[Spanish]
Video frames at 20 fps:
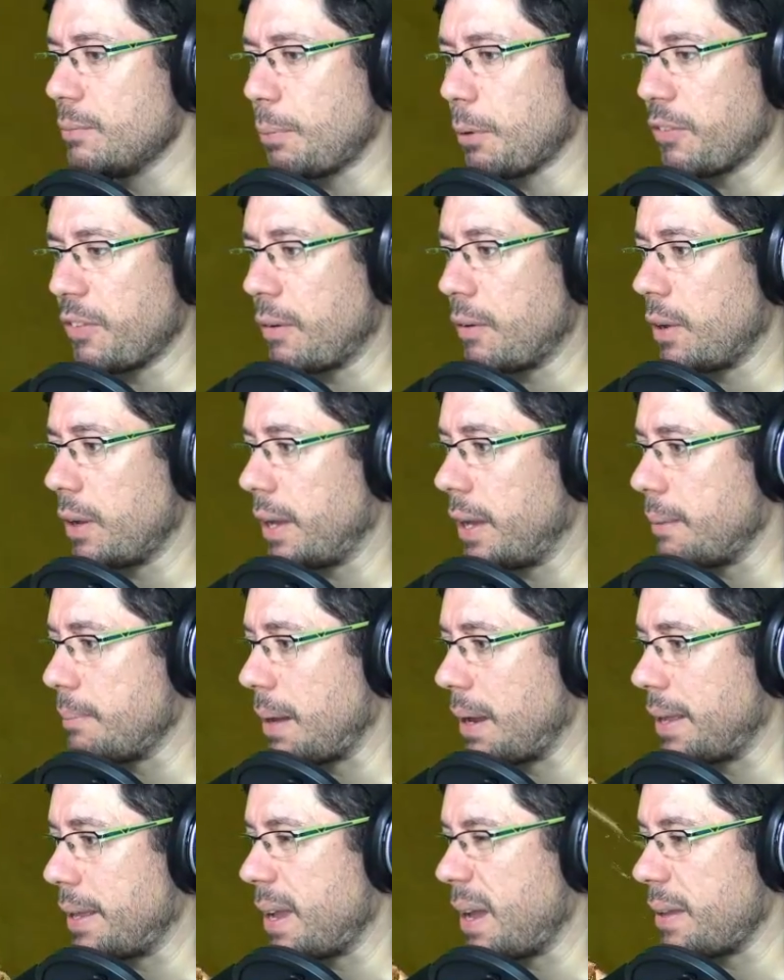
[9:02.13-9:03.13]
Por favor, eh,
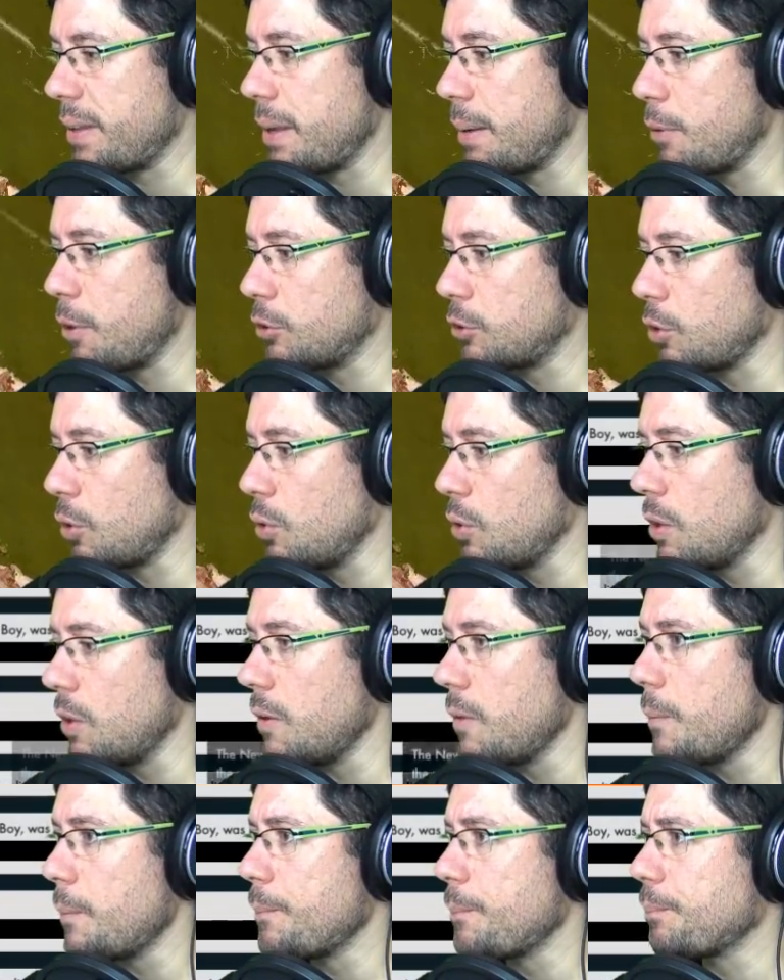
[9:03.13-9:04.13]
vale, ya, ya ha muerto
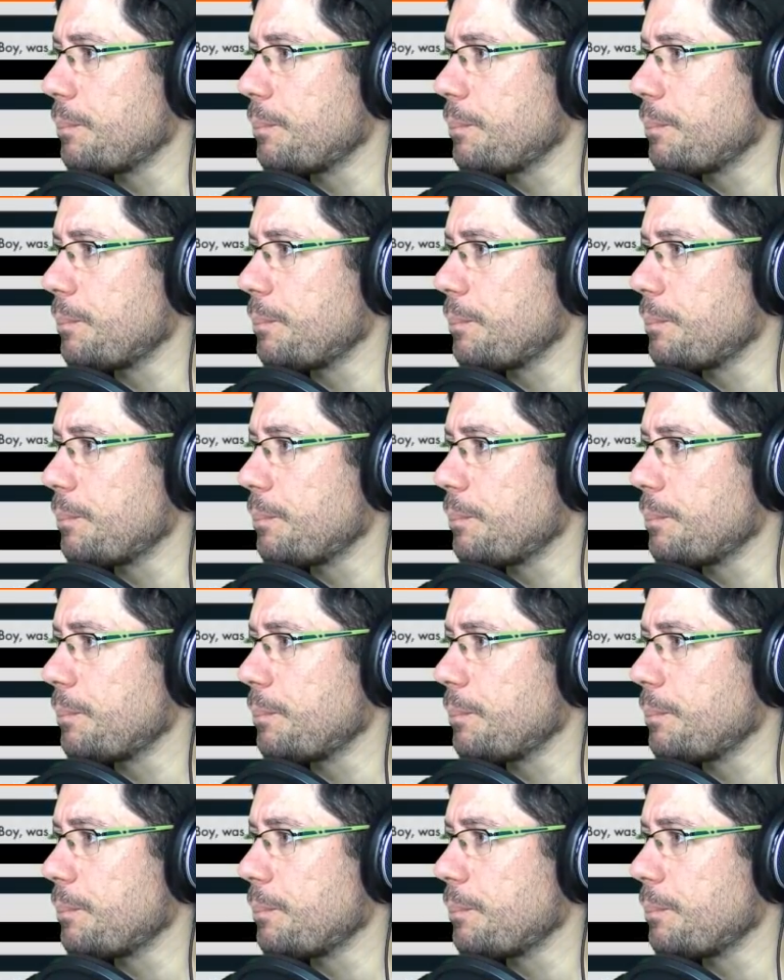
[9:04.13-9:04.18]
uno